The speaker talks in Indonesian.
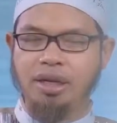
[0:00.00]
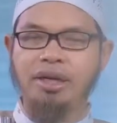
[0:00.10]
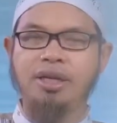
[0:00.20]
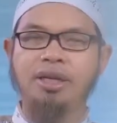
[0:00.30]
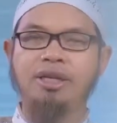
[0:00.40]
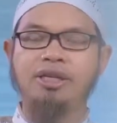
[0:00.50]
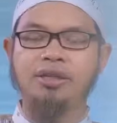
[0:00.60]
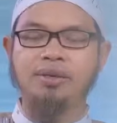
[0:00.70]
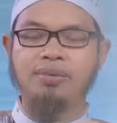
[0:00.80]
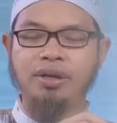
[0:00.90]
adalah
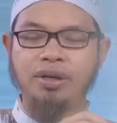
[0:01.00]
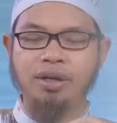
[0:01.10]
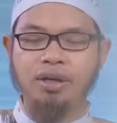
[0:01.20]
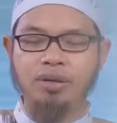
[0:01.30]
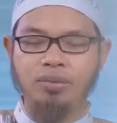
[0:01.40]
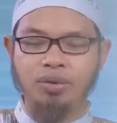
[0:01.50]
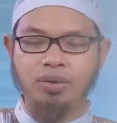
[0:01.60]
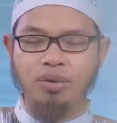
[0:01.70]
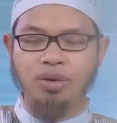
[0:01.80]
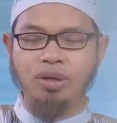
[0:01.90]
disiplin
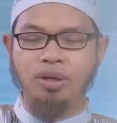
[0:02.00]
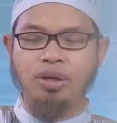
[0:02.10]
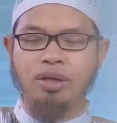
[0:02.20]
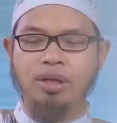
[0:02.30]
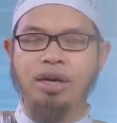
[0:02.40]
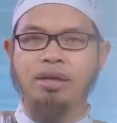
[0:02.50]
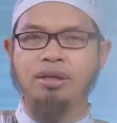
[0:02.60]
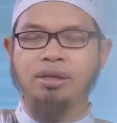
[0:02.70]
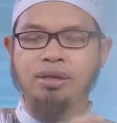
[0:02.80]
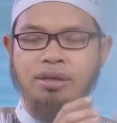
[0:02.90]
ilmu
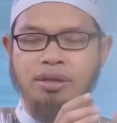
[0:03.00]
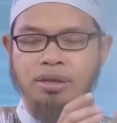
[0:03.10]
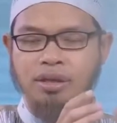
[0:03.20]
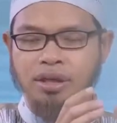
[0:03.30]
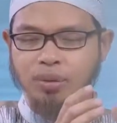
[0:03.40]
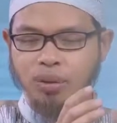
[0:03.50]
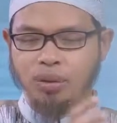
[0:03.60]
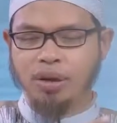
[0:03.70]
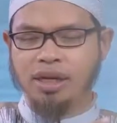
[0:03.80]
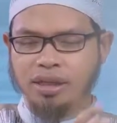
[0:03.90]
yang
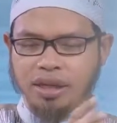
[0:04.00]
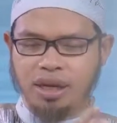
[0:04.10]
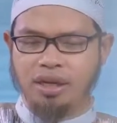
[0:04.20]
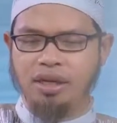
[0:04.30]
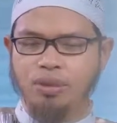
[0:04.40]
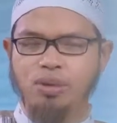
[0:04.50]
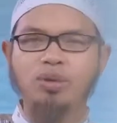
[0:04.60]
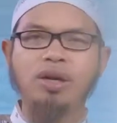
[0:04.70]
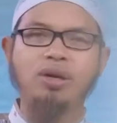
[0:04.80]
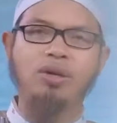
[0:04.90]
dibutuhkan, sangat
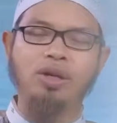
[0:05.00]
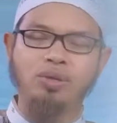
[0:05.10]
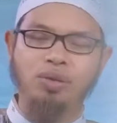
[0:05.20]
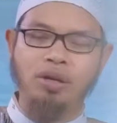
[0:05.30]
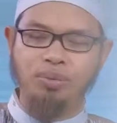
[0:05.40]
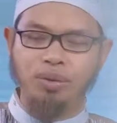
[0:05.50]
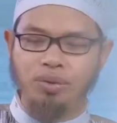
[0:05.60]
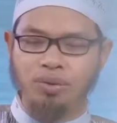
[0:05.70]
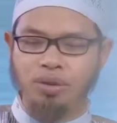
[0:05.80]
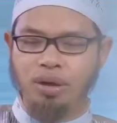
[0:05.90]
dibutuhkan oleh seorang
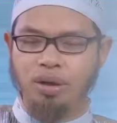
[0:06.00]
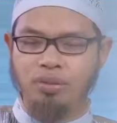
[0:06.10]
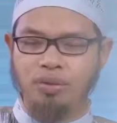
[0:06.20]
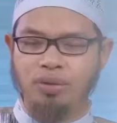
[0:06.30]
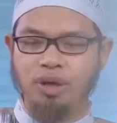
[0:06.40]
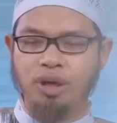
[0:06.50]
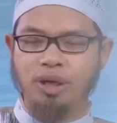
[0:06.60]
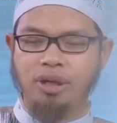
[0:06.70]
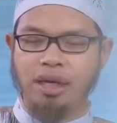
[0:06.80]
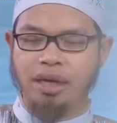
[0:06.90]
penuntut ilmu
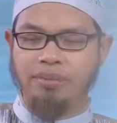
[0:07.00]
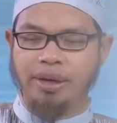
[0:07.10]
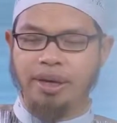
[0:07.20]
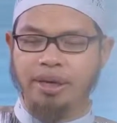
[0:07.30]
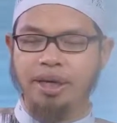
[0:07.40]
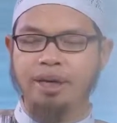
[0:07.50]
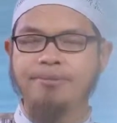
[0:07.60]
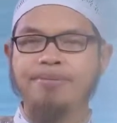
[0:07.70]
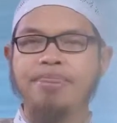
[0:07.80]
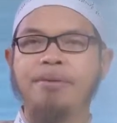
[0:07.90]
dalam
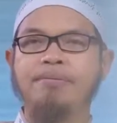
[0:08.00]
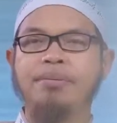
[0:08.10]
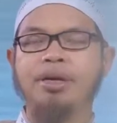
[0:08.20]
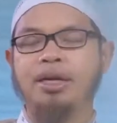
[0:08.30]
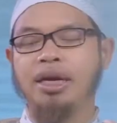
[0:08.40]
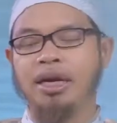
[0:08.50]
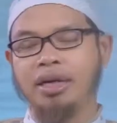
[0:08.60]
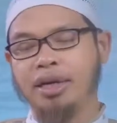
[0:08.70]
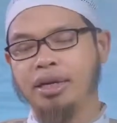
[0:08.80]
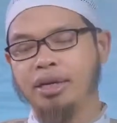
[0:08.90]
rangka
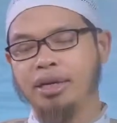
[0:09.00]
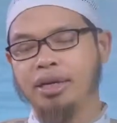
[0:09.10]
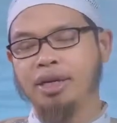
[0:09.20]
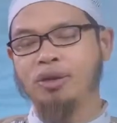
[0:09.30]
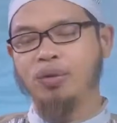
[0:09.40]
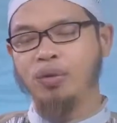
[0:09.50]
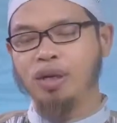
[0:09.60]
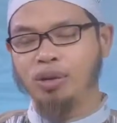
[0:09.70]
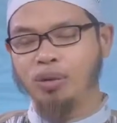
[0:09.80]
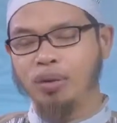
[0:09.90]
menegakkan
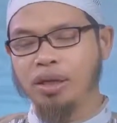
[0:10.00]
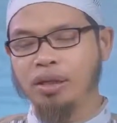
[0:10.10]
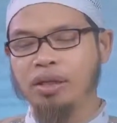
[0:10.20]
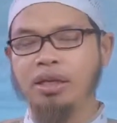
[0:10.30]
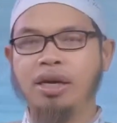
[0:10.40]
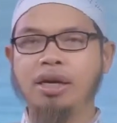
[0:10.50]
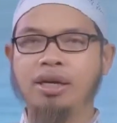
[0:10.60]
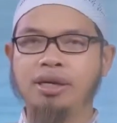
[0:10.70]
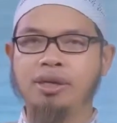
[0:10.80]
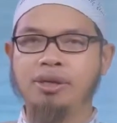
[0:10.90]
tugas-tugas
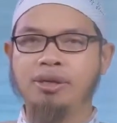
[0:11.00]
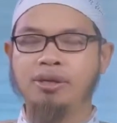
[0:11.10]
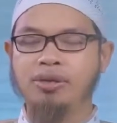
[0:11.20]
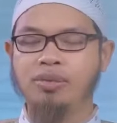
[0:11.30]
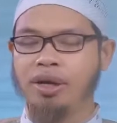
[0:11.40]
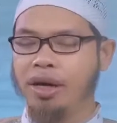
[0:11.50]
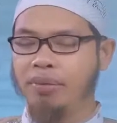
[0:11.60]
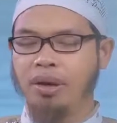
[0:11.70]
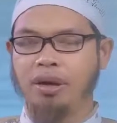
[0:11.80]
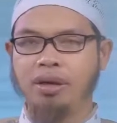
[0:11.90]
dia sebagai
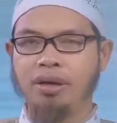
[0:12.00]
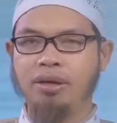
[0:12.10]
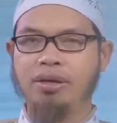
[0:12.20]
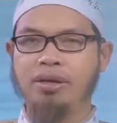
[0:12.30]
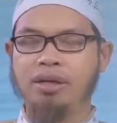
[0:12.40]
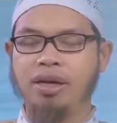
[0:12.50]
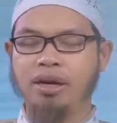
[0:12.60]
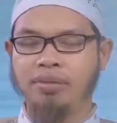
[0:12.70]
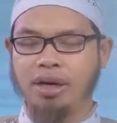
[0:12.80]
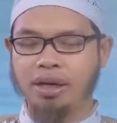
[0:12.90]
hamba Allah
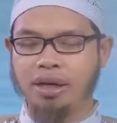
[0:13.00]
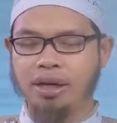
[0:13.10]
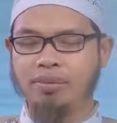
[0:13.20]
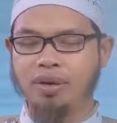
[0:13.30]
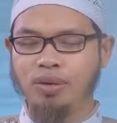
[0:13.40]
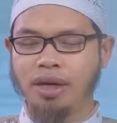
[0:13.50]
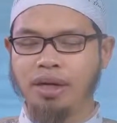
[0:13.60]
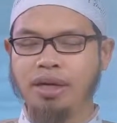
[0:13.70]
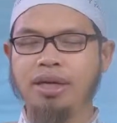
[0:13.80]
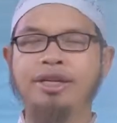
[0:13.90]
dalam rangka
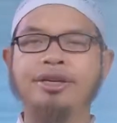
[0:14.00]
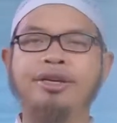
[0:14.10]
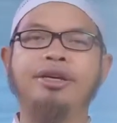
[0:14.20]
menunaikan